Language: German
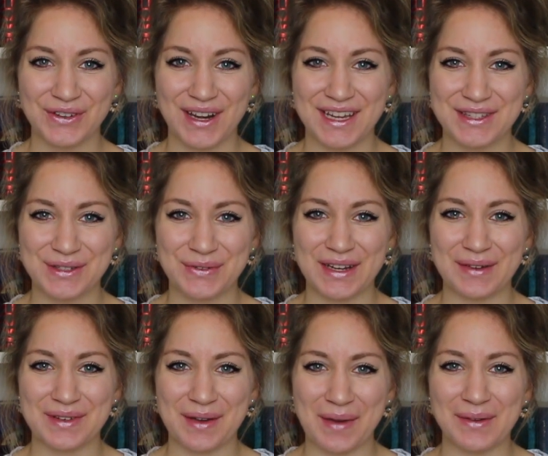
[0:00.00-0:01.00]
schön, dass du wieder
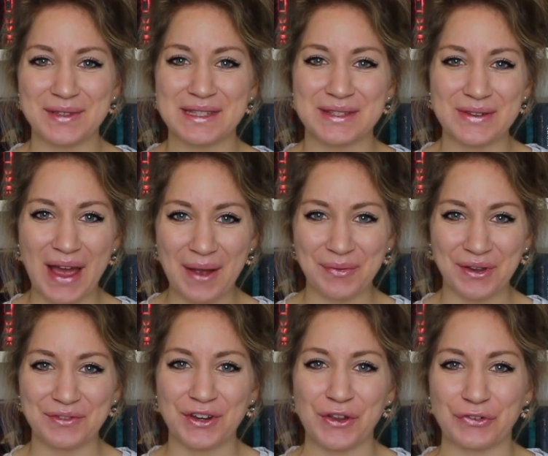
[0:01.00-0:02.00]
mit dabei bist zu einem
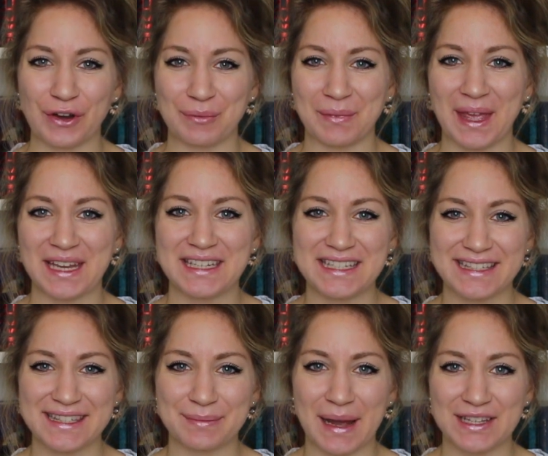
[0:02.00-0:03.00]
neuen Video von mir.
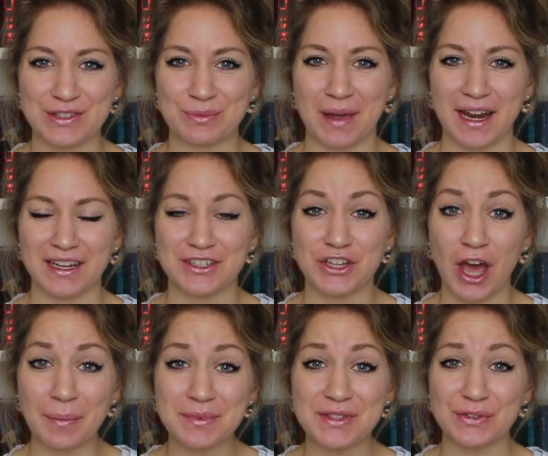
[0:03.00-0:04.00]
Dieses Mal zu meinen
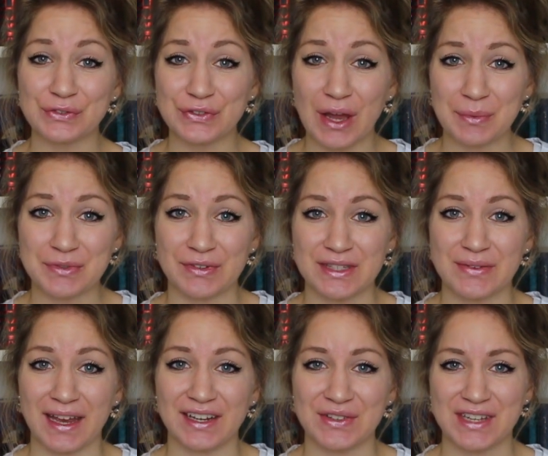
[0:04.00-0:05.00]
Tops und Flops von
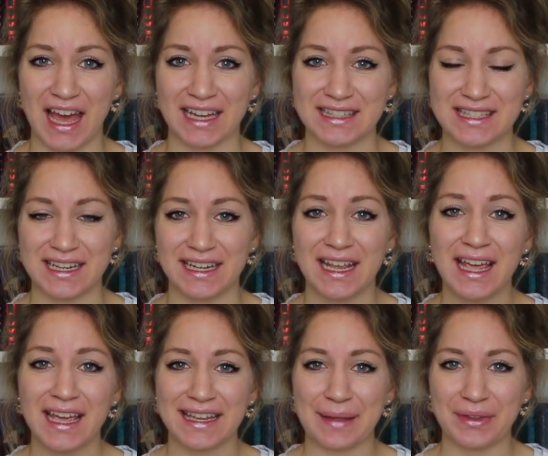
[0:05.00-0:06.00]
2018.
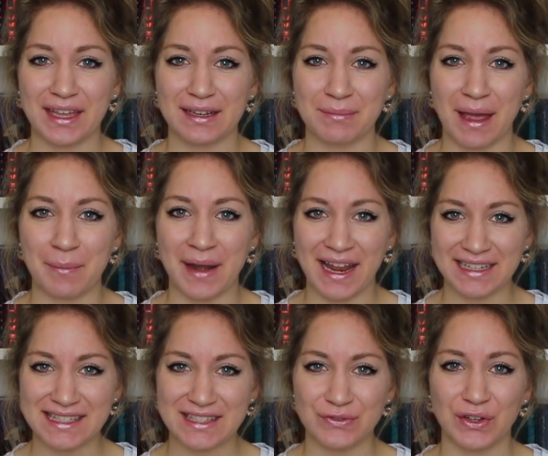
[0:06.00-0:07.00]
Ich habe dir in meinem
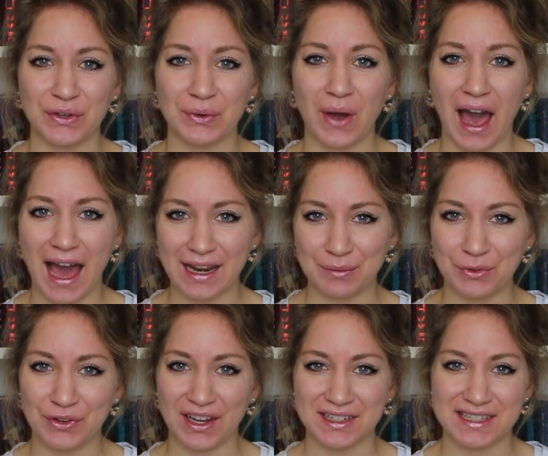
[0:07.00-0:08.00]
letzten Video alle
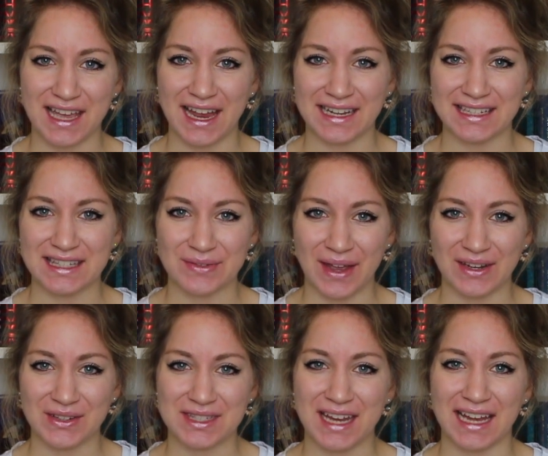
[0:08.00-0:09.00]
Bücher gezeigt, die ich
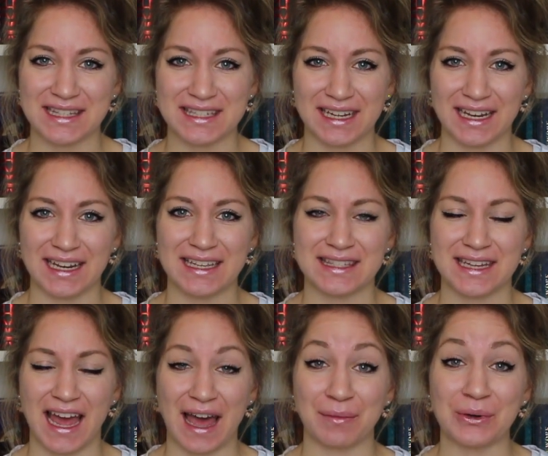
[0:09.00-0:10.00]
2018
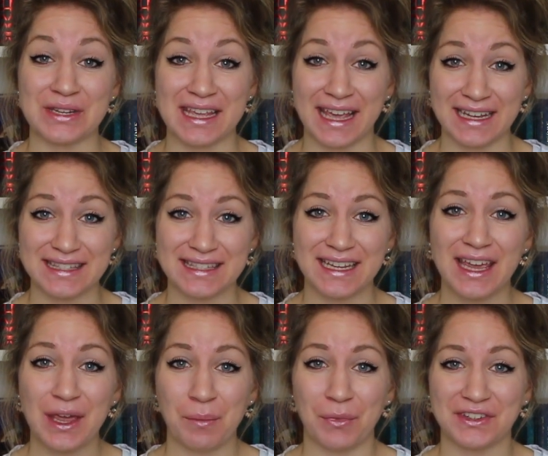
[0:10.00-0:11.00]
gelesen habe. Und jetzt
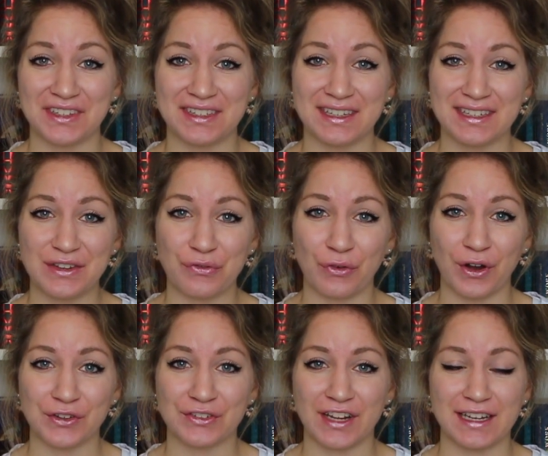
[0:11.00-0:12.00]
möchte ich dir die
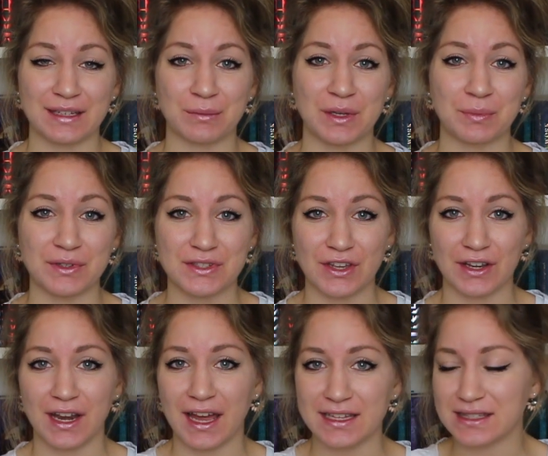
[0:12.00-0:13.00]
vorstellen, die mich
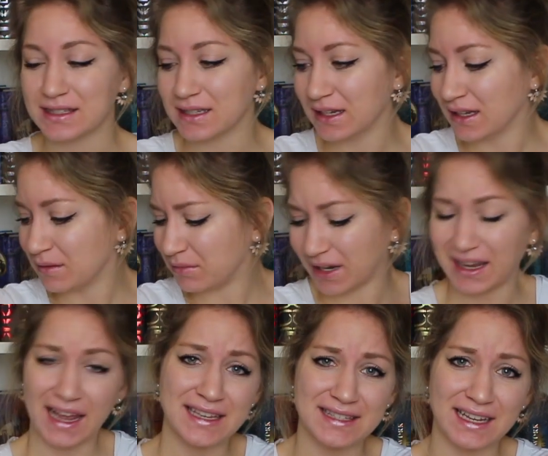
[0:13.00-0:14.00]
besonders
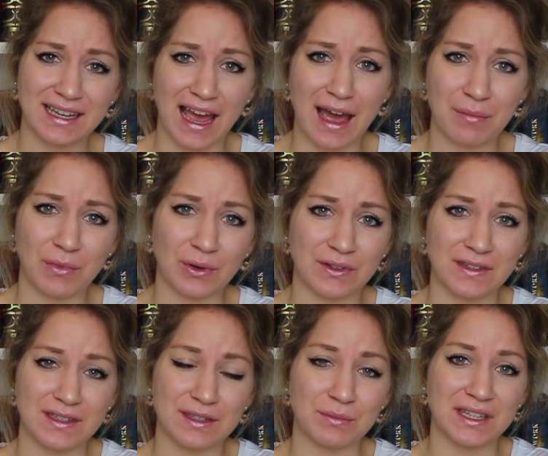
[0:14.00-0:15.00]
begeistert haben und
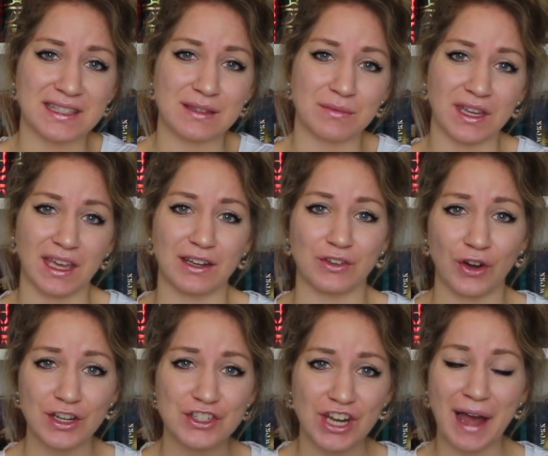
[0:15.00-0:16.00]
die, die mich ziemlich
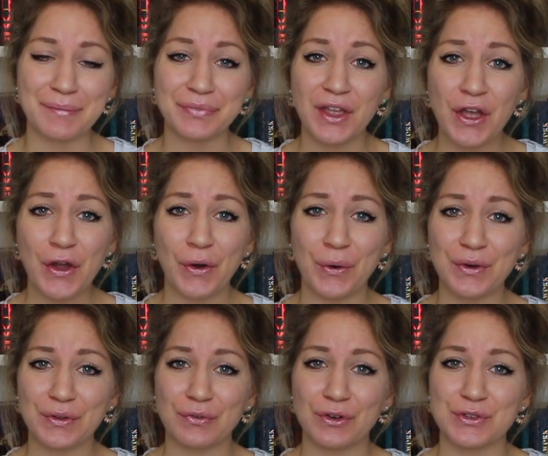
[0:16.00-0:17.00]
enttäuscht haben. Und
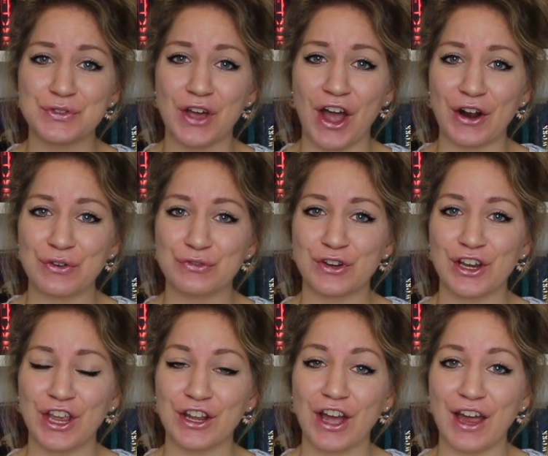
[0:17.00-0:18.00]
ich würde sagen, wir
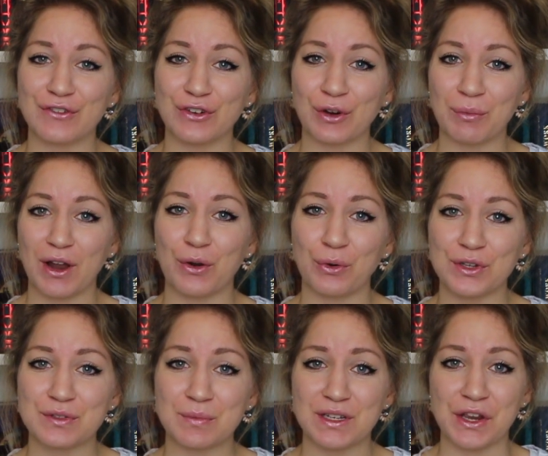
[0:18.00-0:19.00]
legen einfach mal
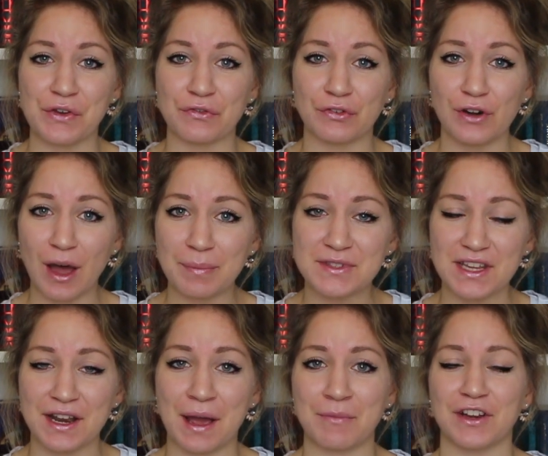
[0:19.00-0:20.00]
los mit den Flops,
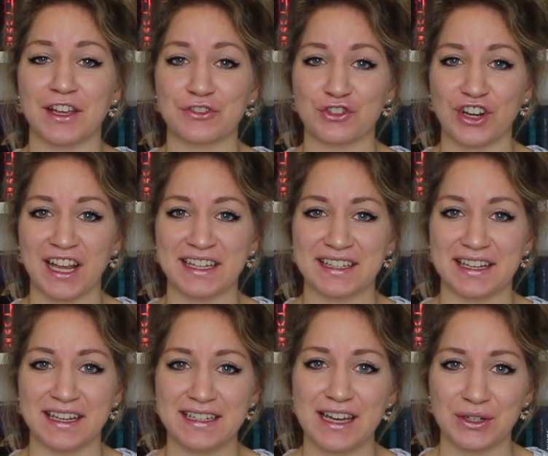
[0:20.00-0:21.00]
dann haben wir das Schlechte
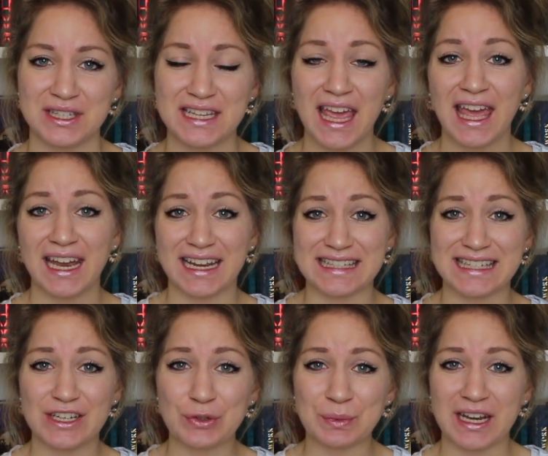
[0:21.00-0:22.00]
hinter uns. Das
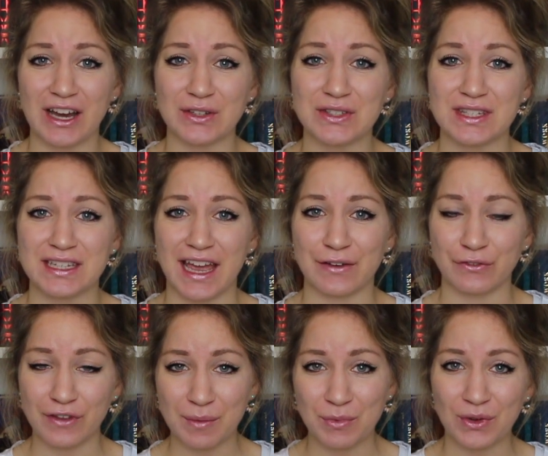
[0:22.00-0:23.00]
sind, um genau zu sein,
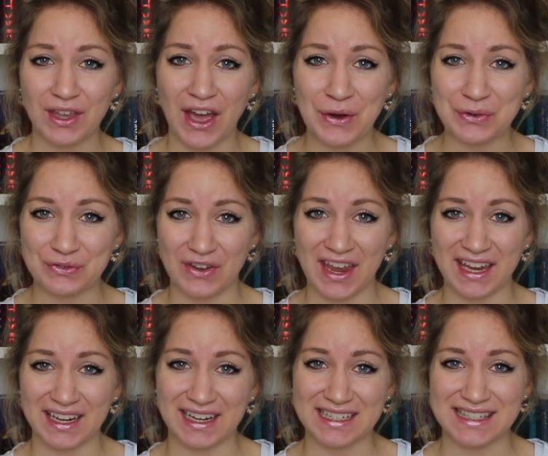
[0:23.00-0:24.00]
vier Bücher und
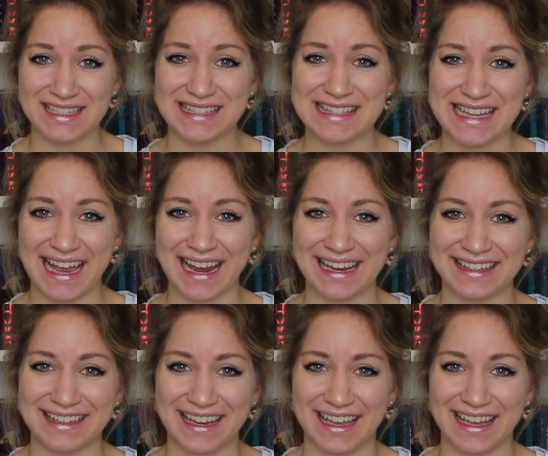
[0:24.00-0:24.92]
welche das sind, zeige ich dir